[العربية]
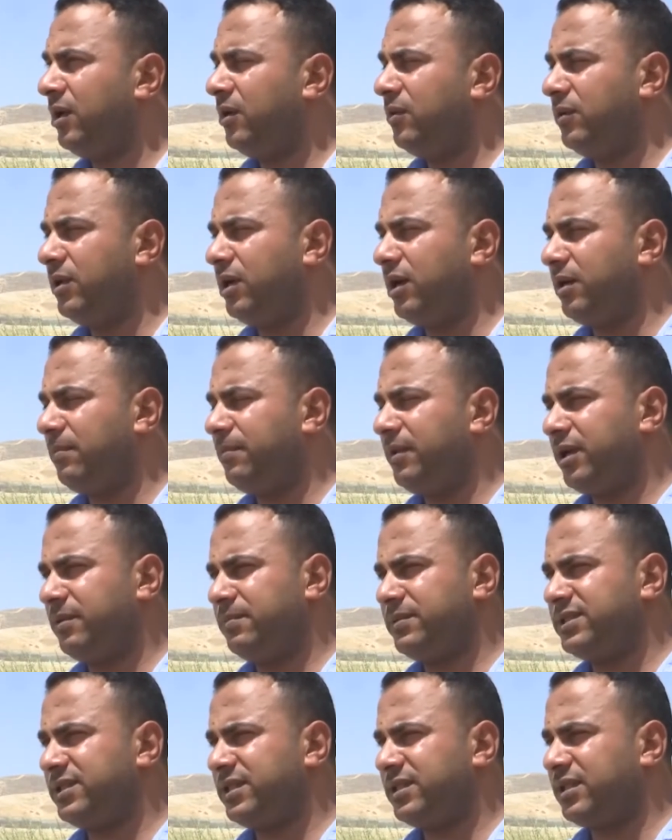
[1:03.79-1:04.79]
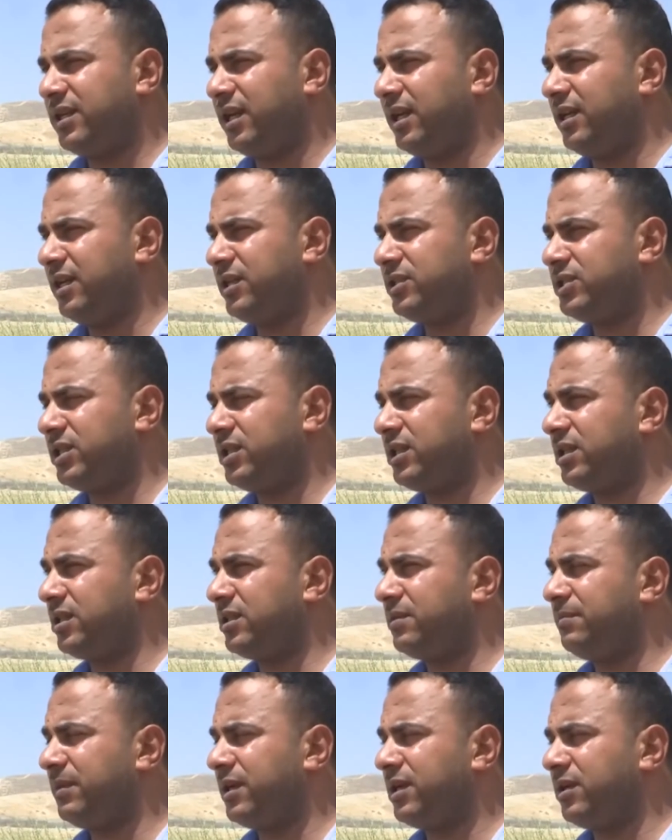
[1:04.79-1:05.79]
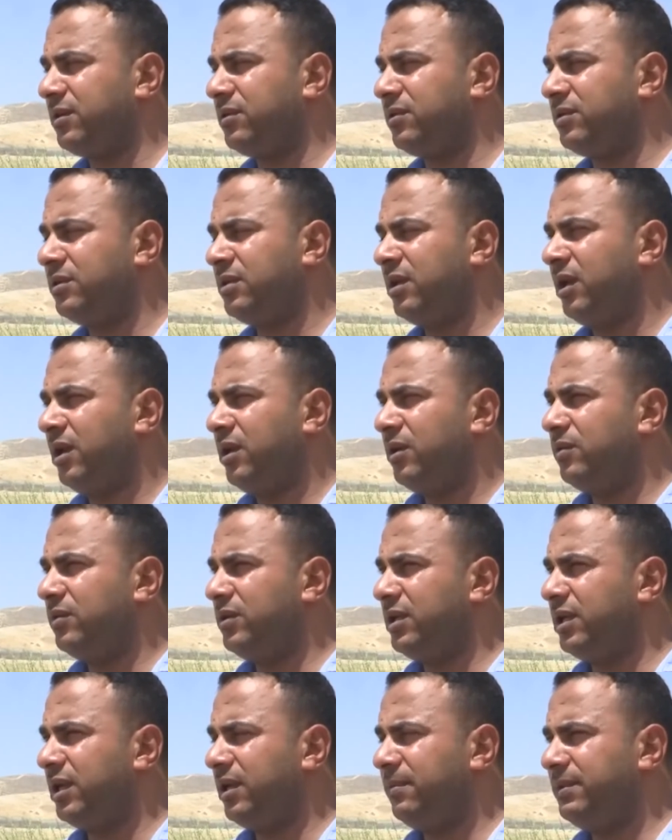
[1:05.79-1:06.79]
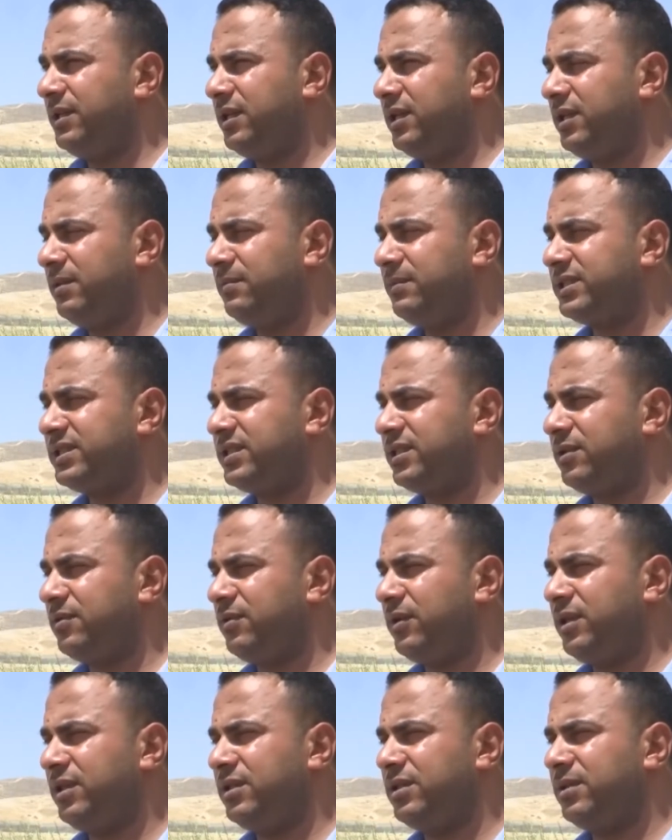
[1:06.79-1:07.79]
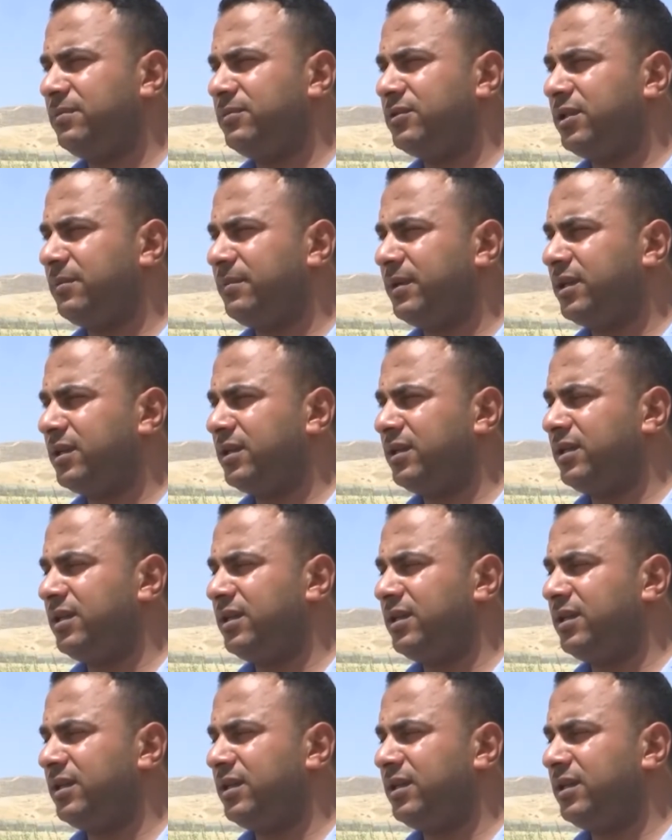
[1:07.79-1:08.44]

والآبار بتسيطر عليها شركة مكروت والينابيع هي المصدر الوحيد المتبقي